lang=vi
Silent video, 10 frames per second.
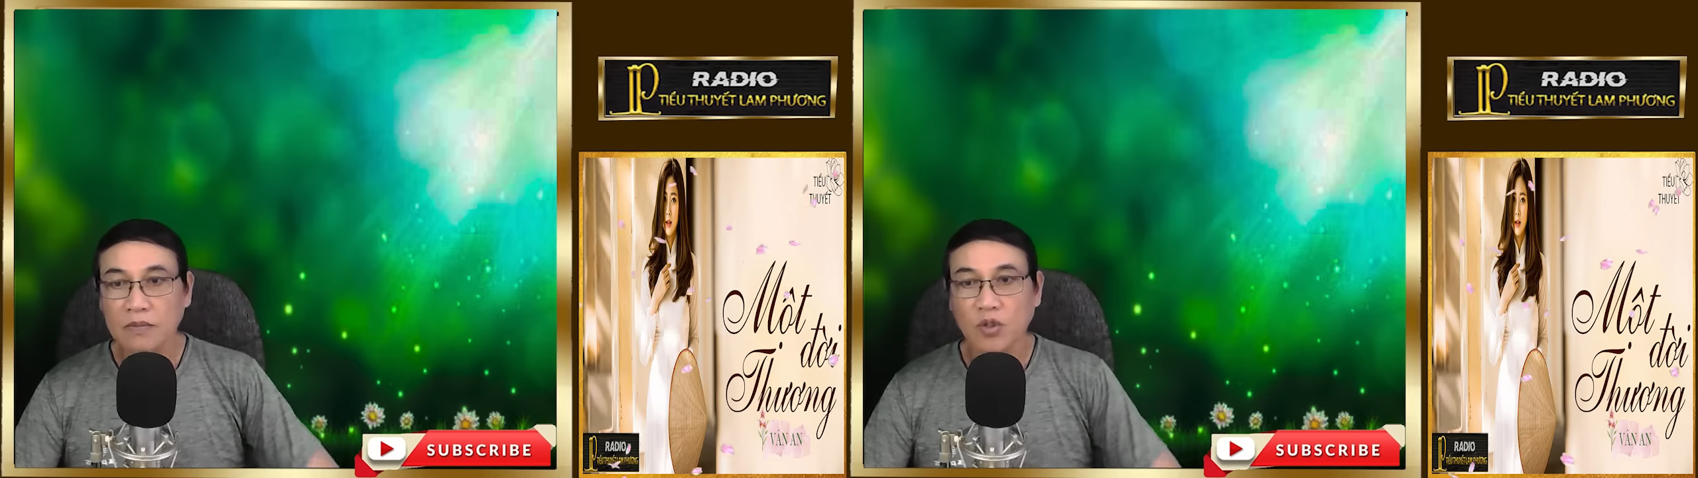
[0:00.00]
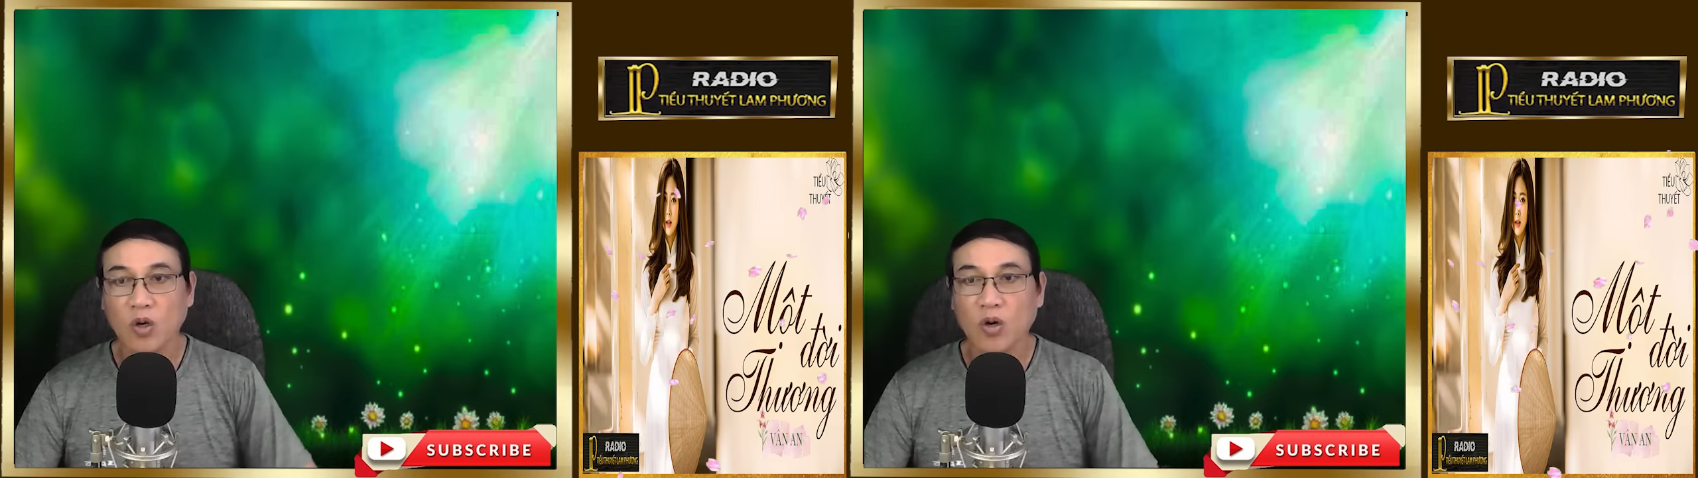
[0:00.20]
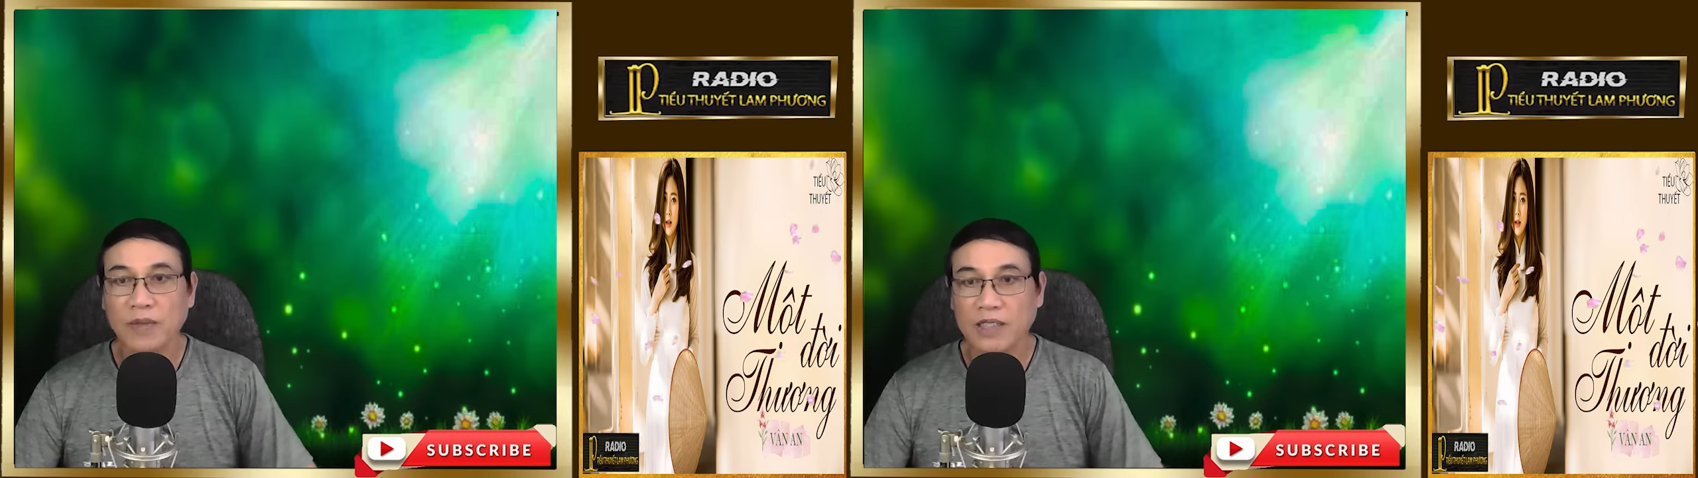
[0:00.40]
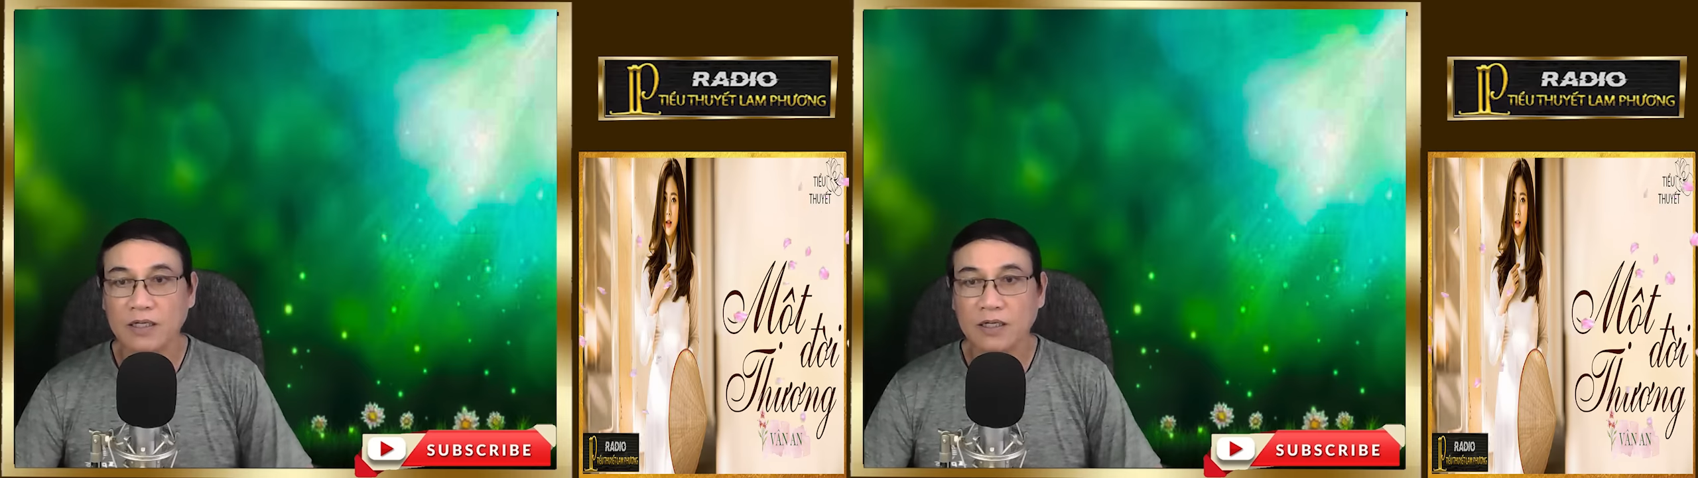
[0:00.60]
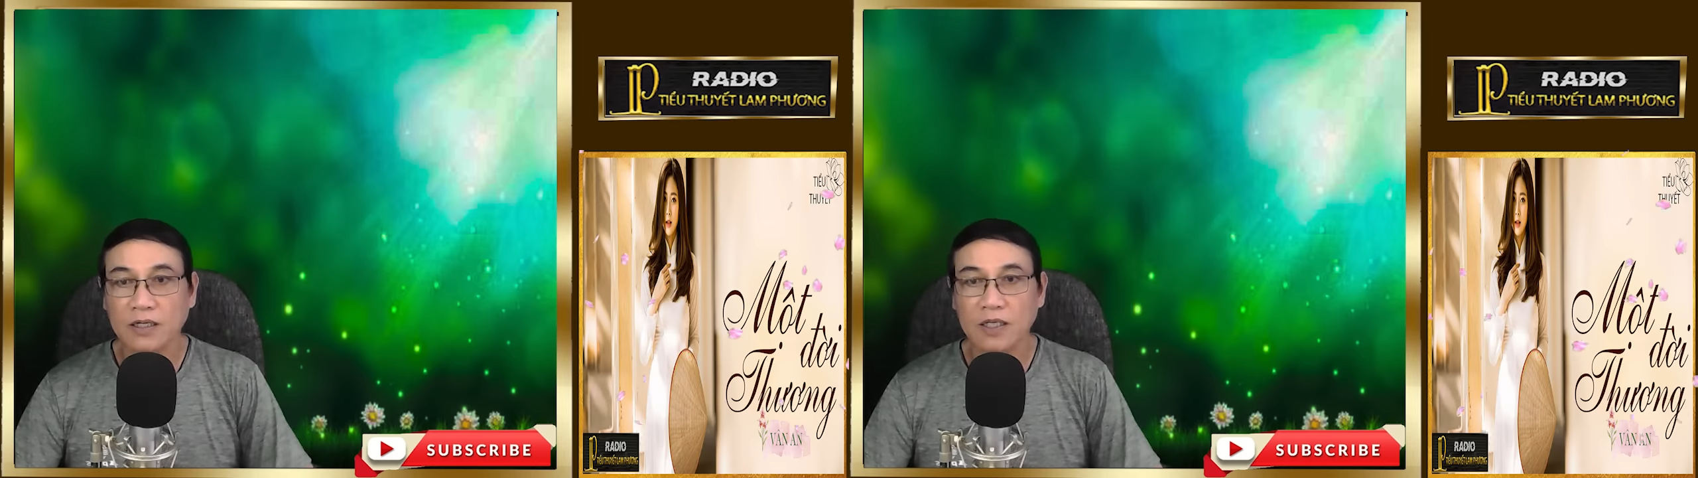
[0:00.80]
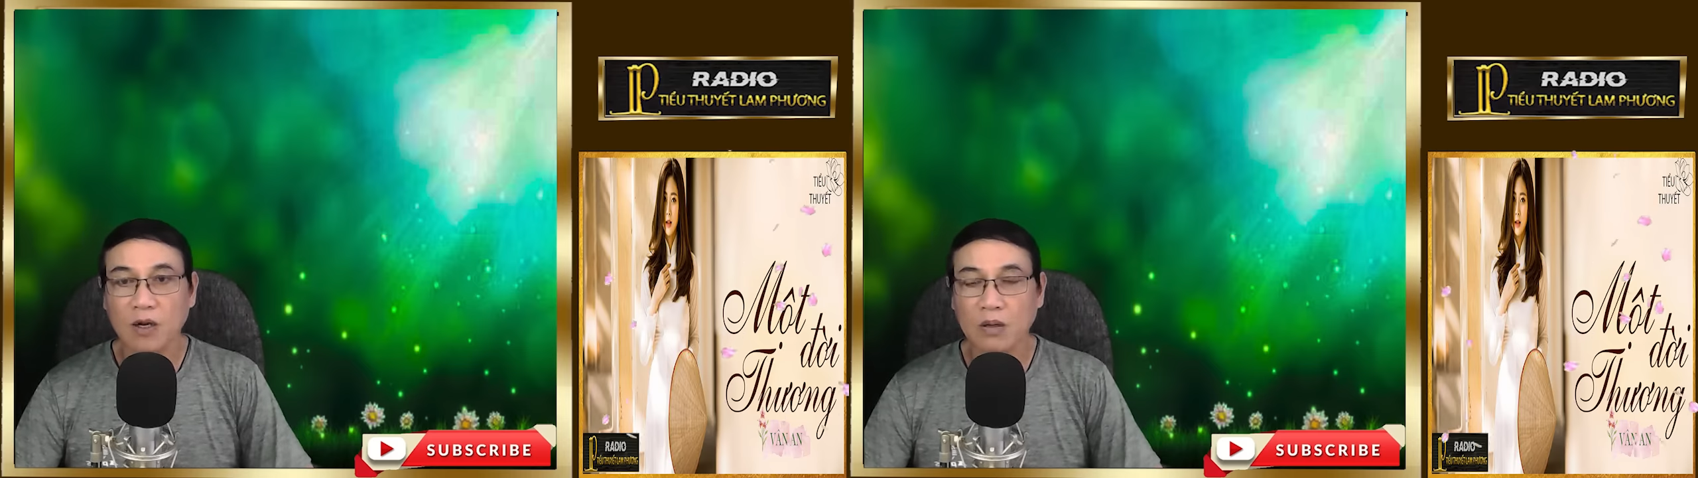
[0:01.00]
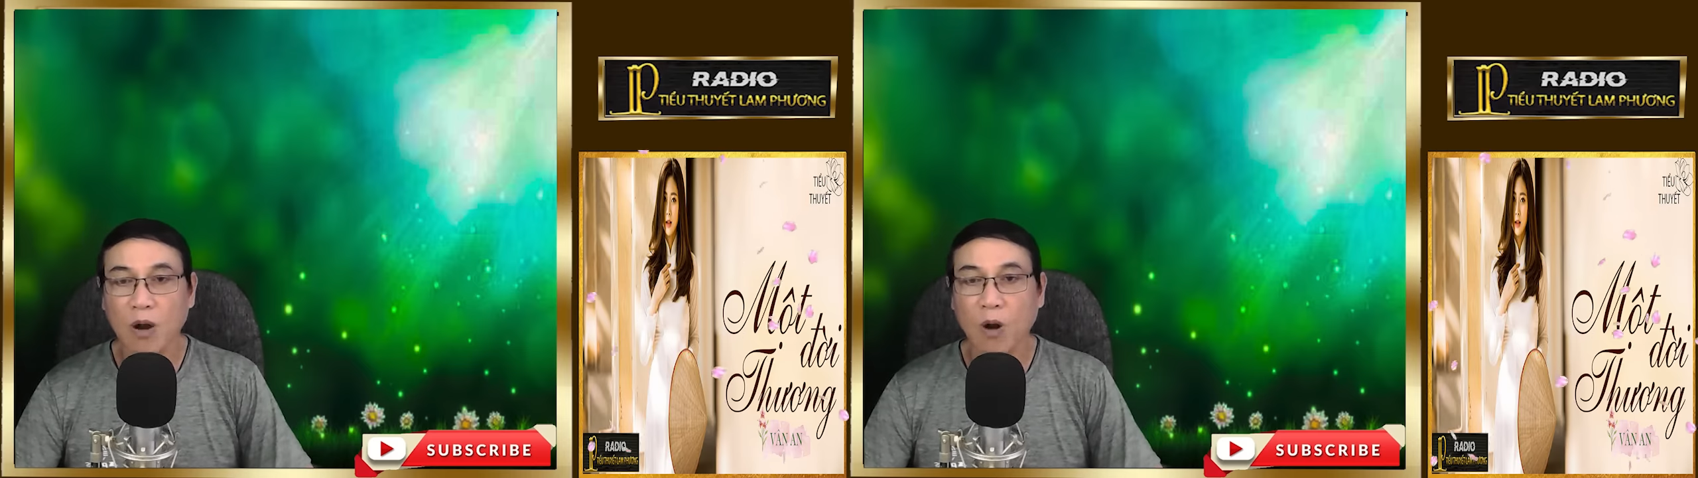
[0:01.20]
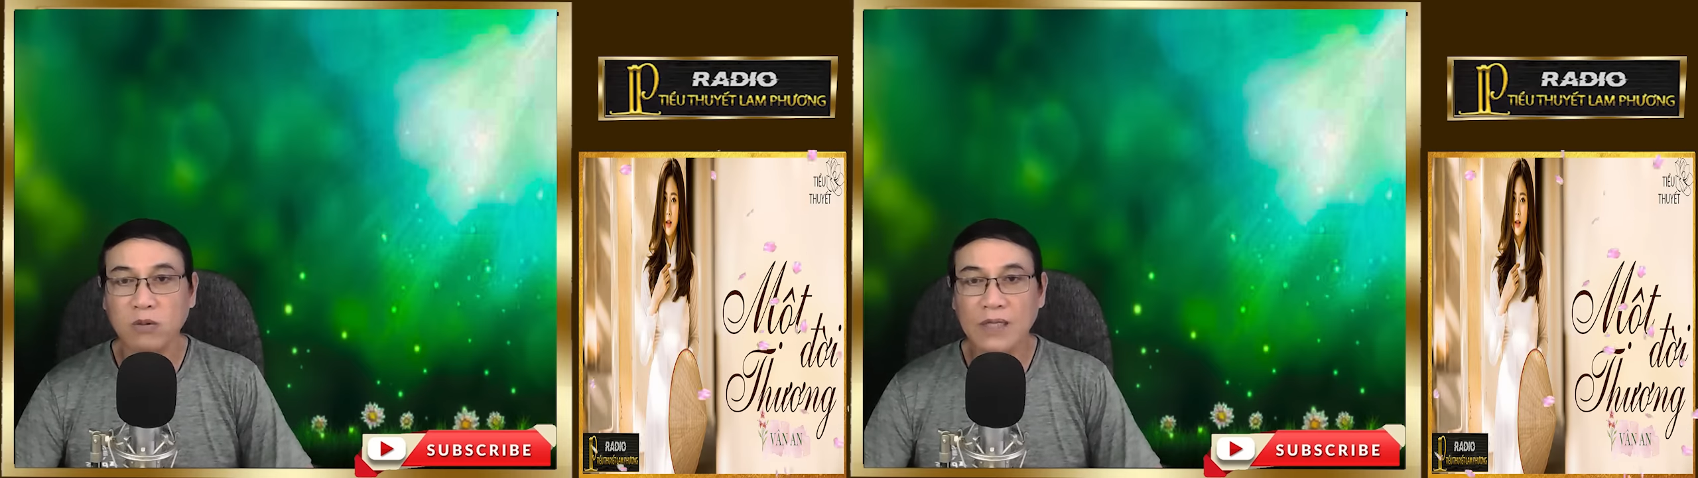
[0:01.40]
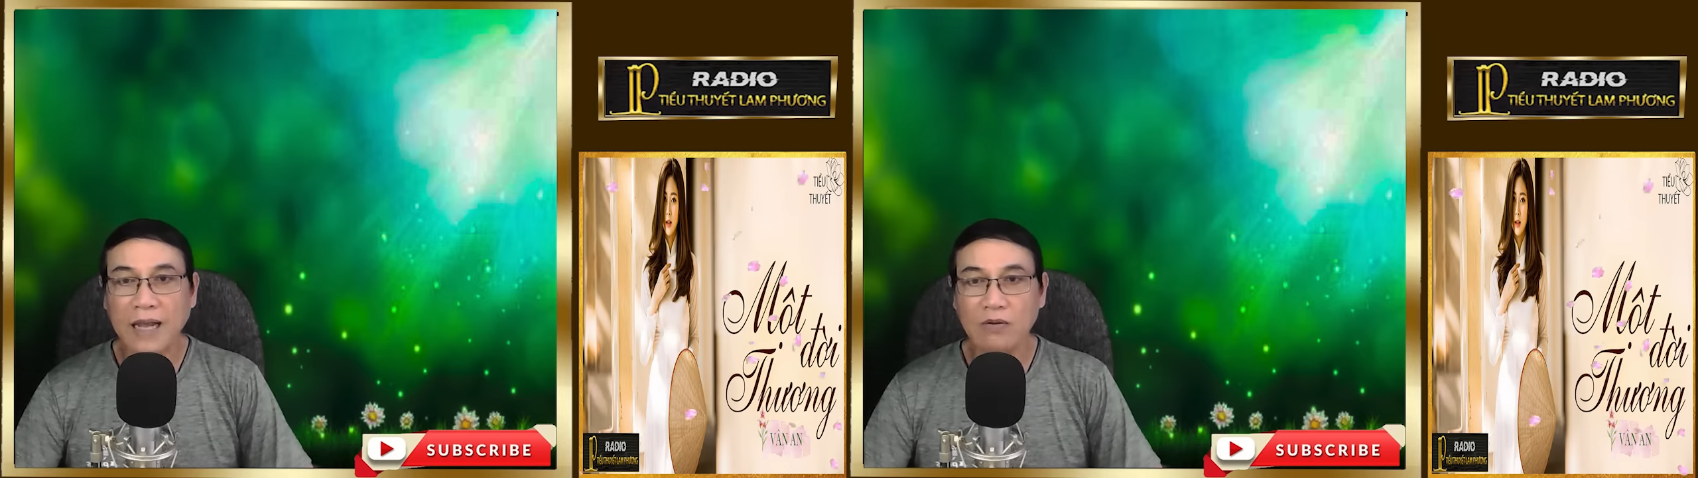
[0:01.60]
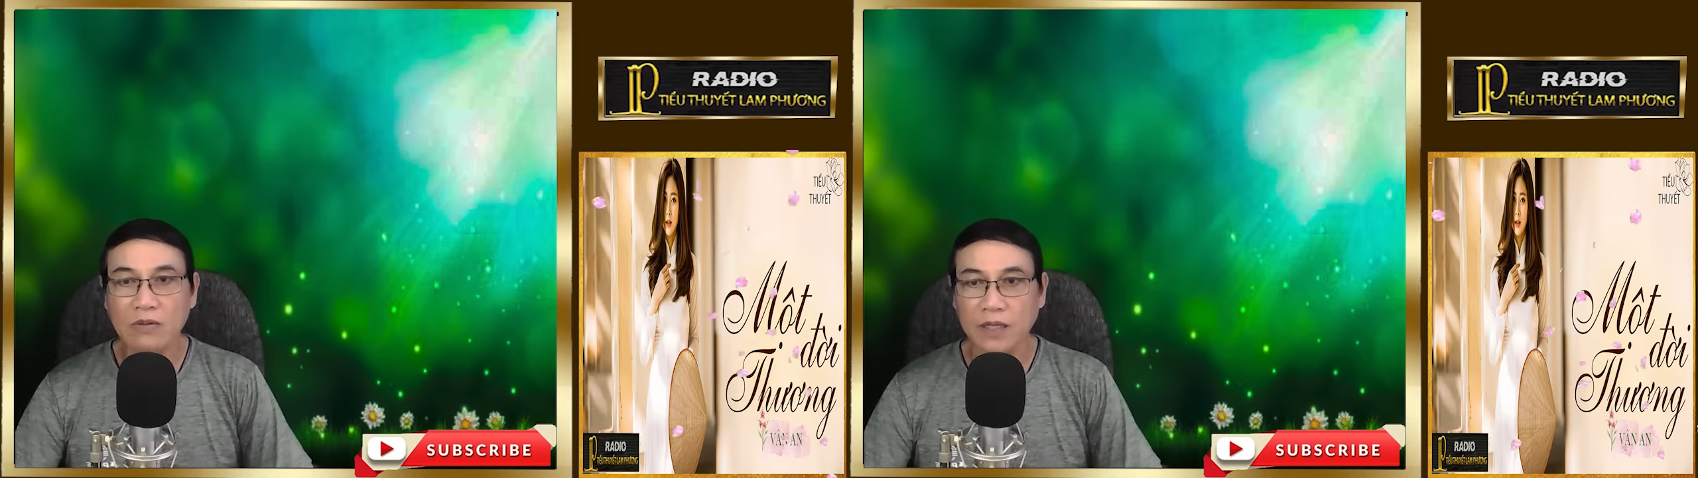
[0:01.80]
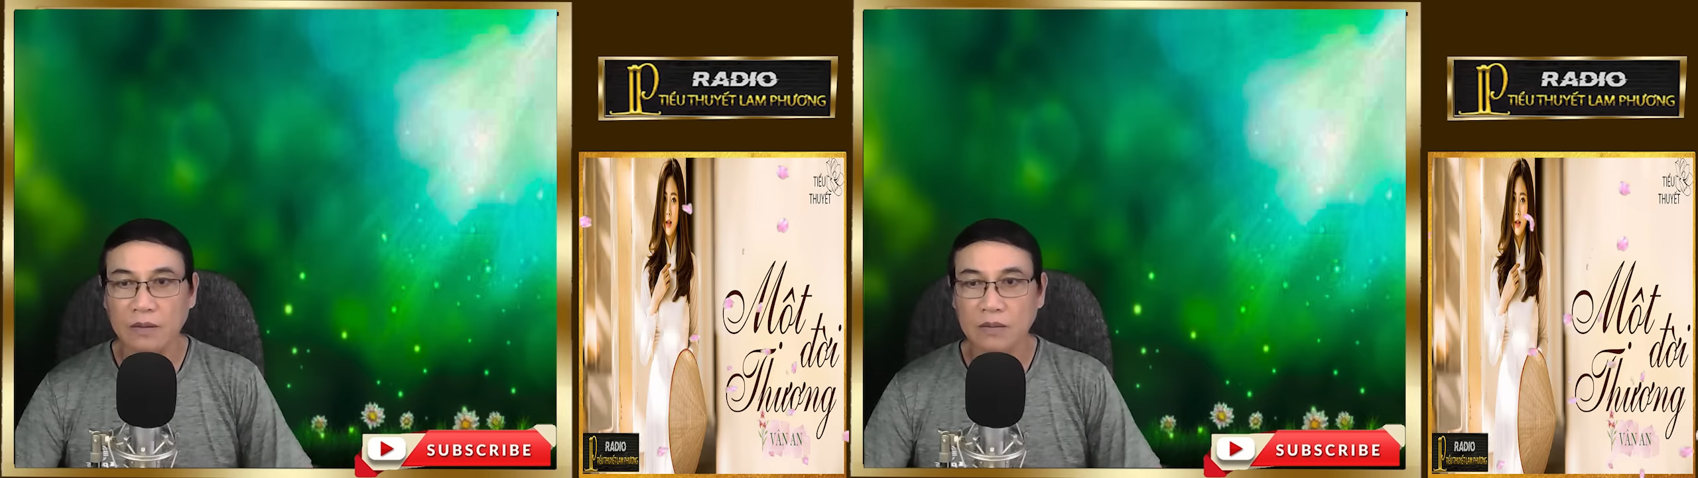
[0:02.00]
Cho mày chừa cái hỗn láo nè.